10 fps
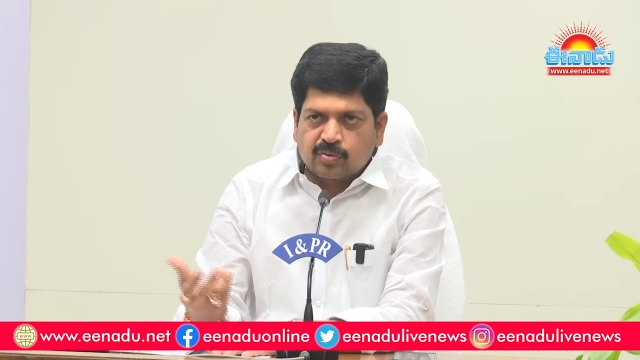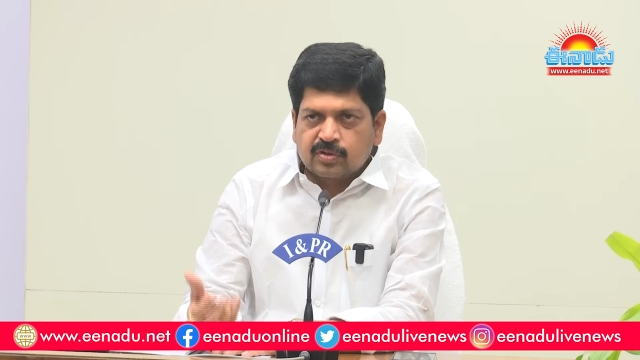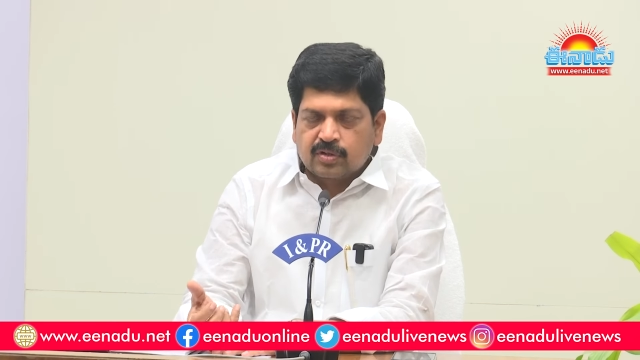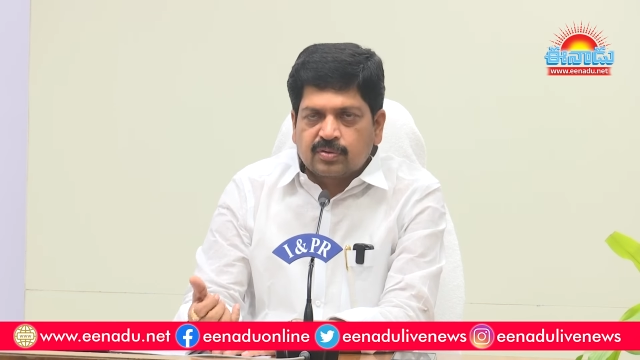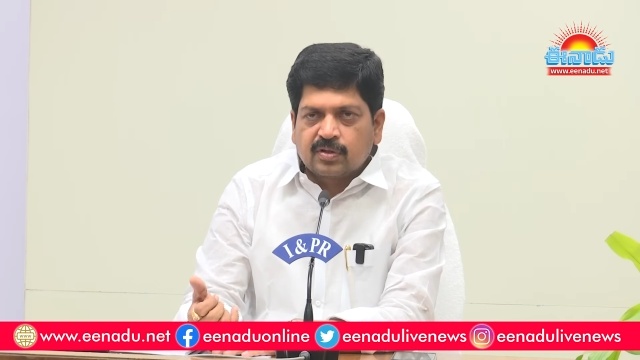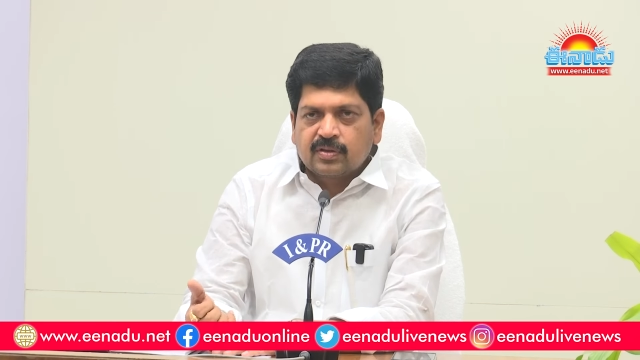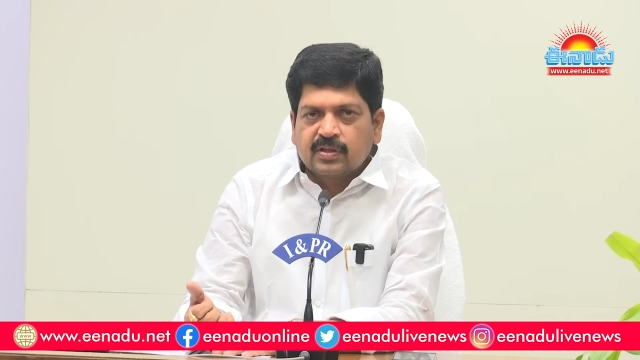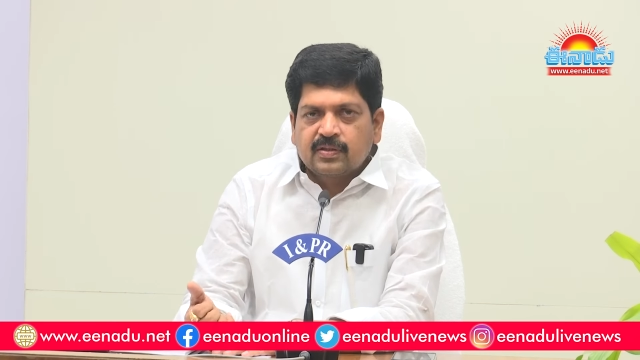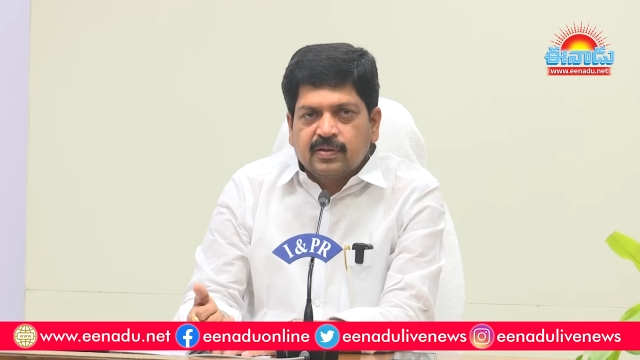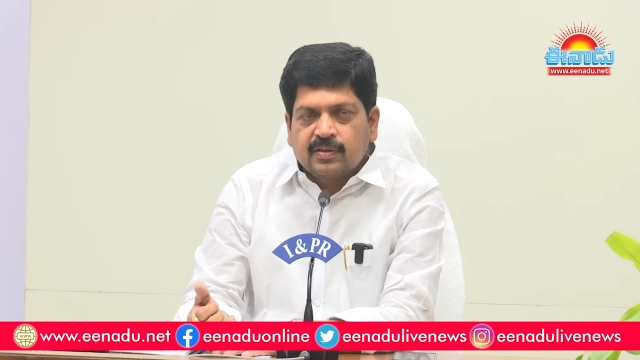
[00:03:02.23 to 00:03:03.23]
కూడా జరుగుతుంది
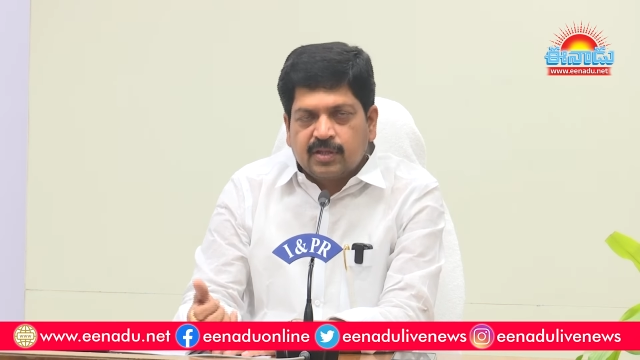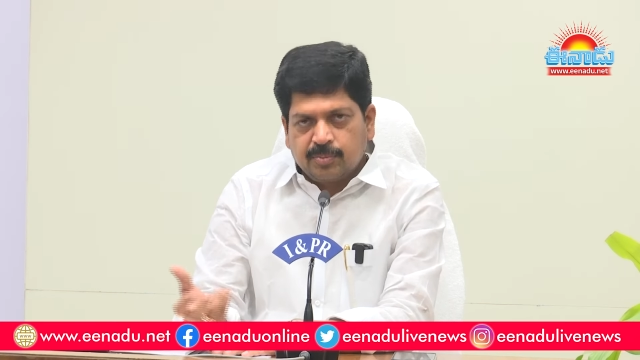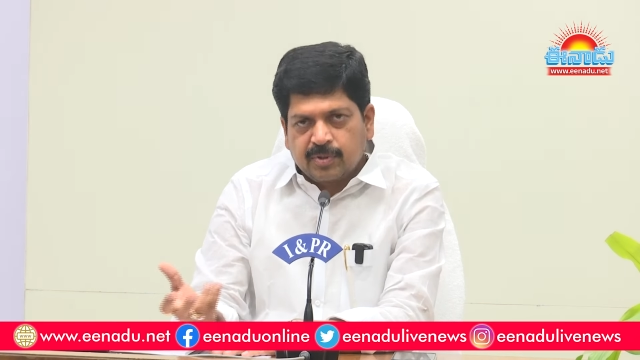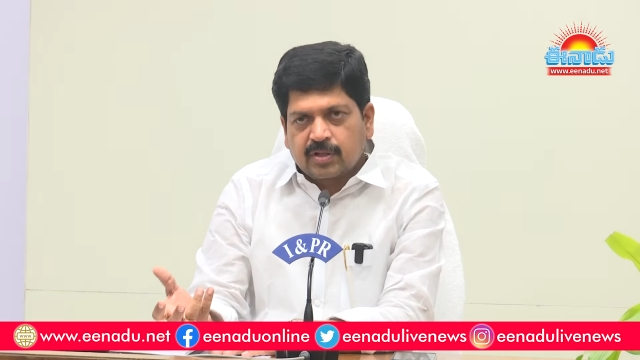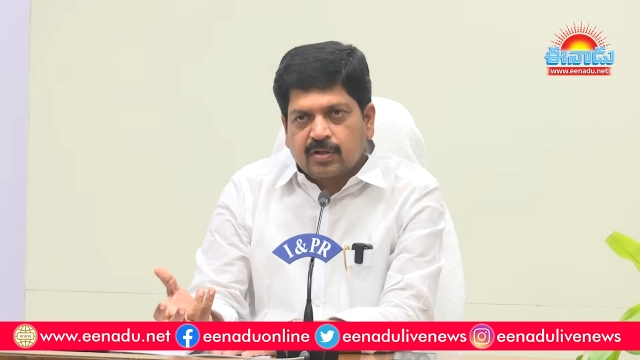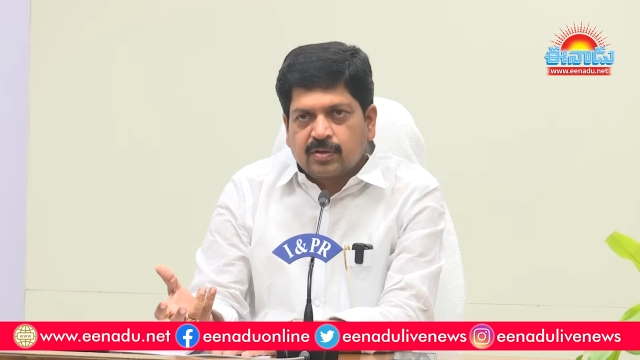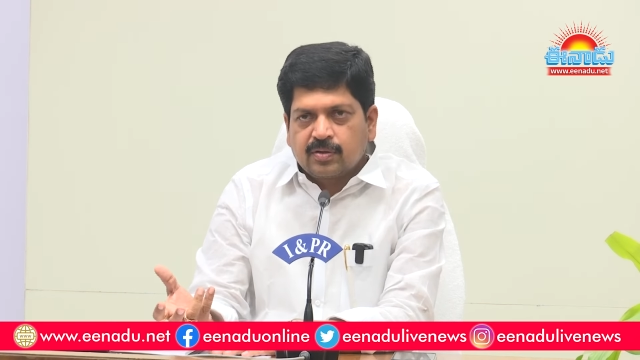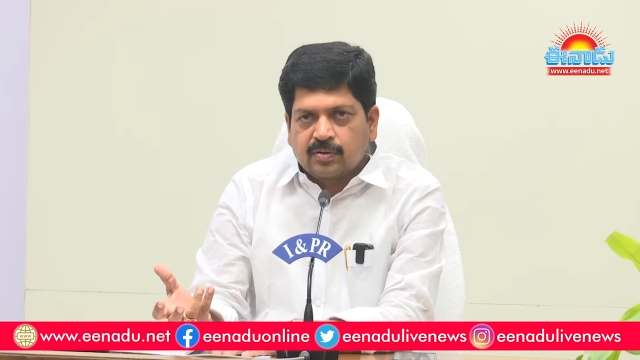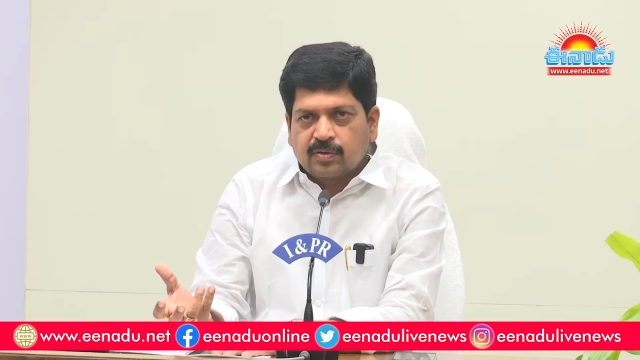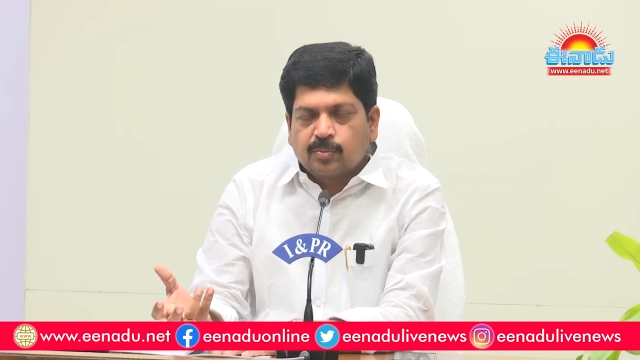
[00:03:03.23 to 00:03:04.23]
దీని మీద
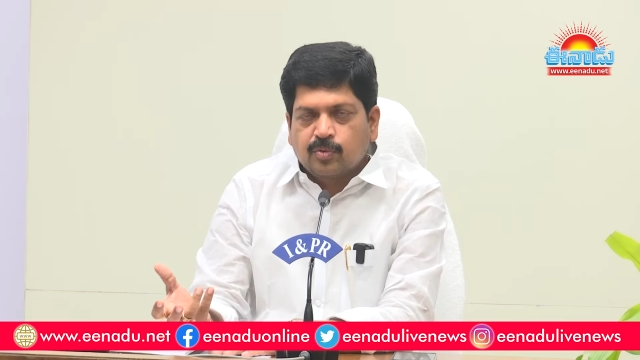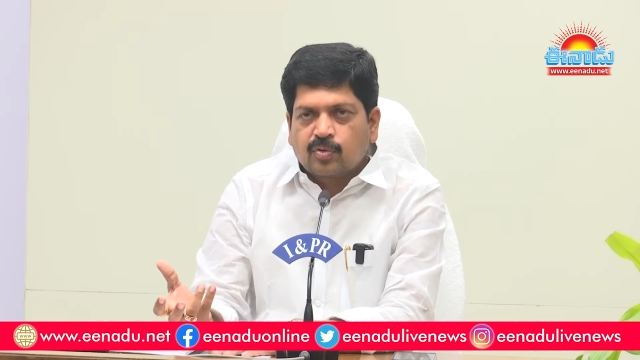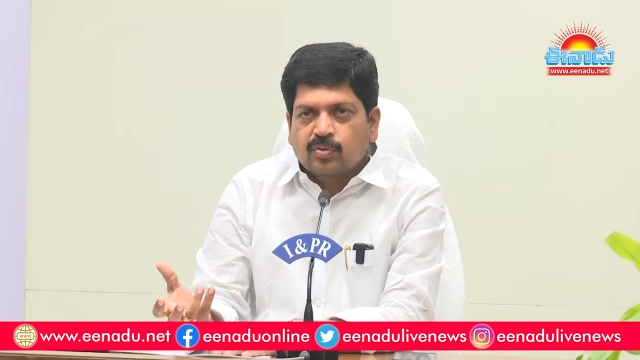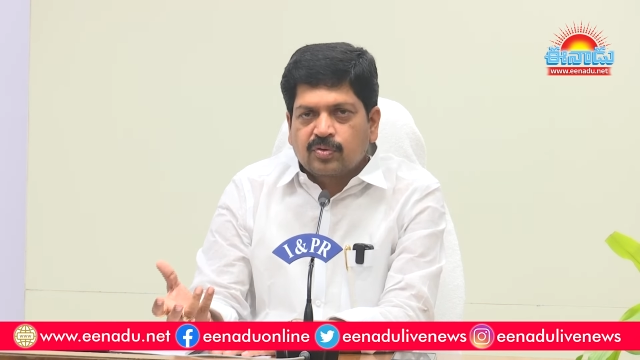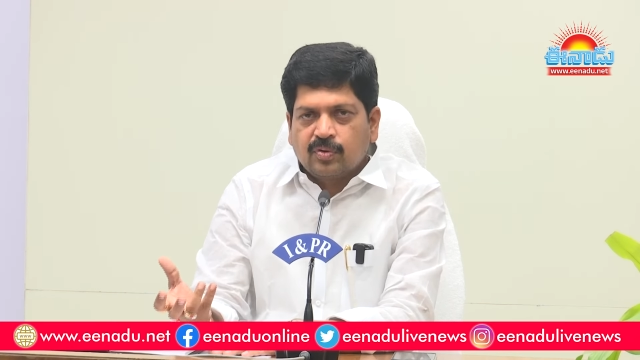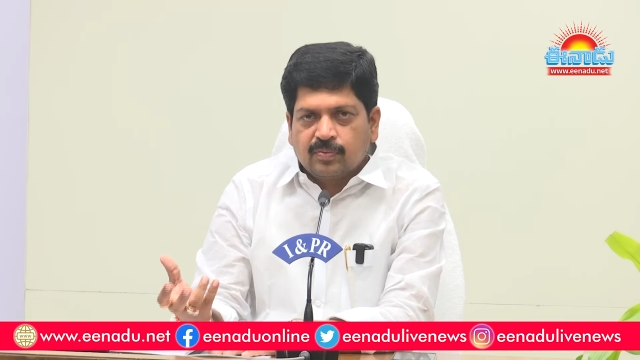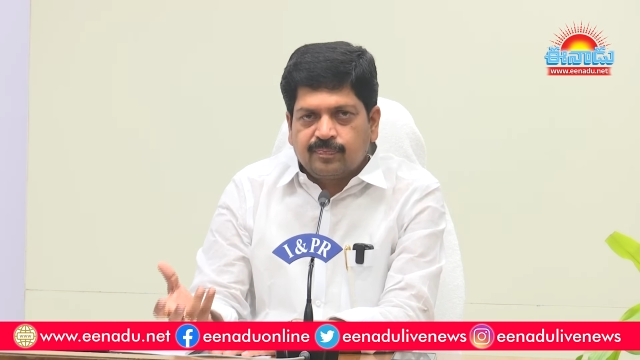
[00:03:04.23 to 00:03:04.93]
రెండు మూడు రోజుల్లో